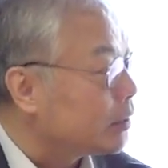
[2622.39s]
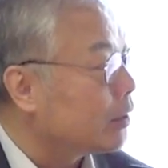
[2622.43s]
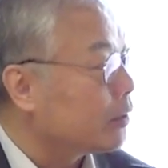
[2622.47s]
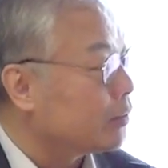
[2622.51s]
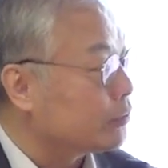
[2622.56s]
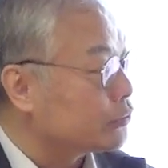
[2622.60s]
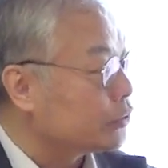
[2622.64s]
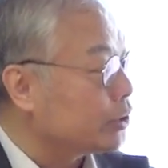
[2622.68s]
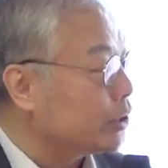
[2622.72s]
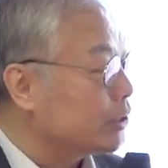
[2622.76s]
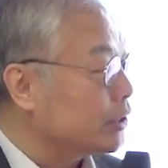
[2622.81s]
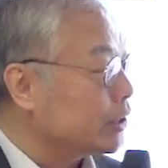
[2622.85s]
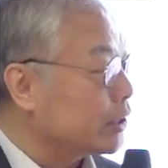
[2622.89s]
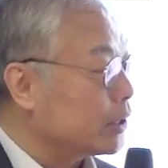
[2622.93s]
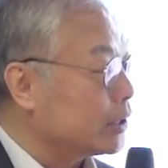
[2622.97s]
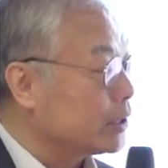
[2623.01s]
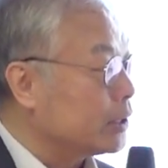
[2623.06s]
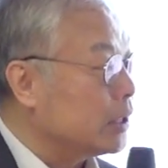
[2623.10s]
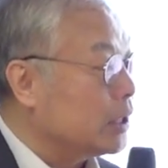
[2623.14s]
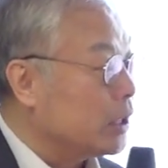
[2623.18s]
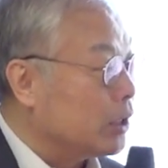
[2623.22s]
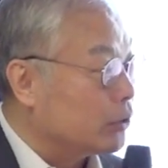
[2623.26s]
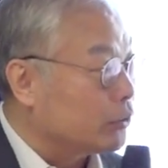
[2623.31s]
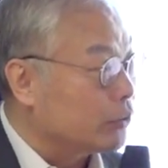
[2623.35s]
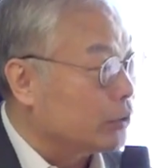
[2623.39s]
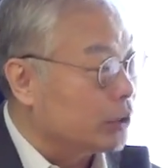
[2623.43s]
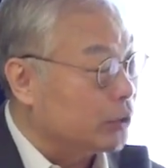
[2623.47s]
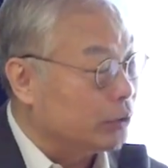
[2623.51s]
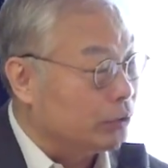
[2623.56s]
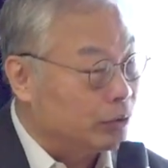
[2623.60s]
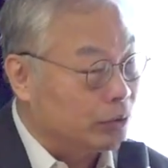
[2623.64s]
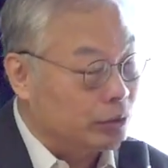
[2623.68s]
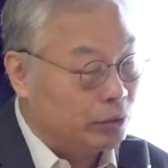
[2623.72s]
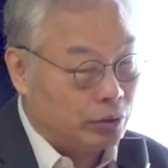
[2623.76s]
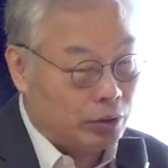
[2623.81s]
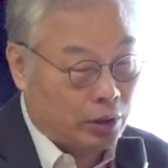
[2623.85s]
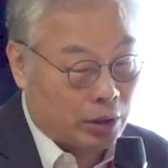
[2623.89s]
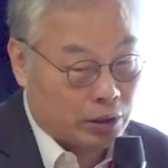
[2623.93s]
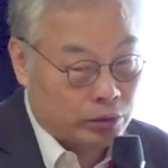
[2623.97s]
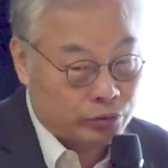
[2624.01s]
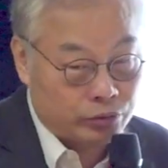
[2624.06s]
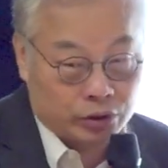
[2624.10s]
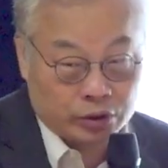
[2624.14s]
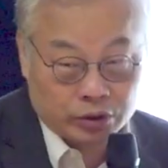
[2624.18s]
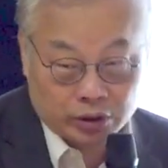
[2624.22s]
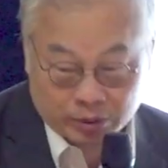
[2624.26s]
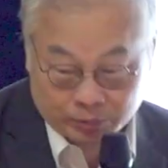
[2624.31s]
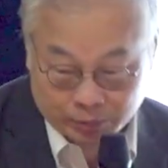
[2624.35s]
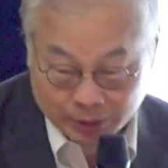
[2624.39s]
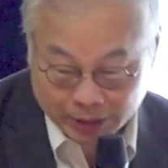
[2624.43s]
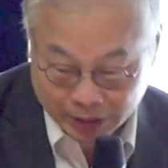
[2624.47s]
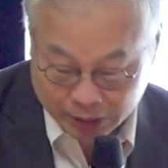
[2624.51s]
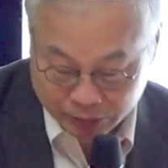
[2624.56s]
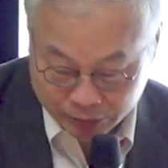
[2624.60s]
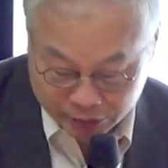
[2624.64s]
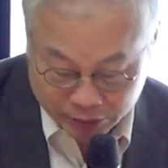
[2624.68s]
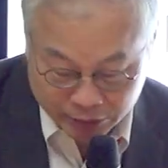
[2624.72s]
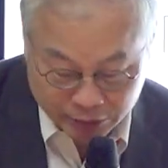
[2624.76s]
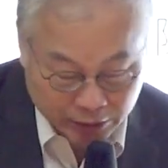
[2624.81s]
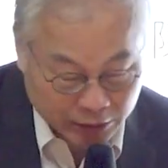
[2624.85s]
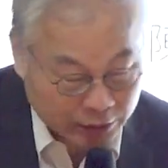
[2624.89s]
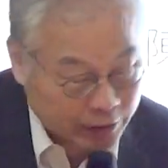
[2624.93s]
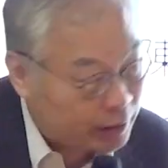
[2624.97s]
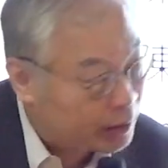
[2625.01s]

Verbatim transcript: 好，所以这个对于啊 j a c o b 老师的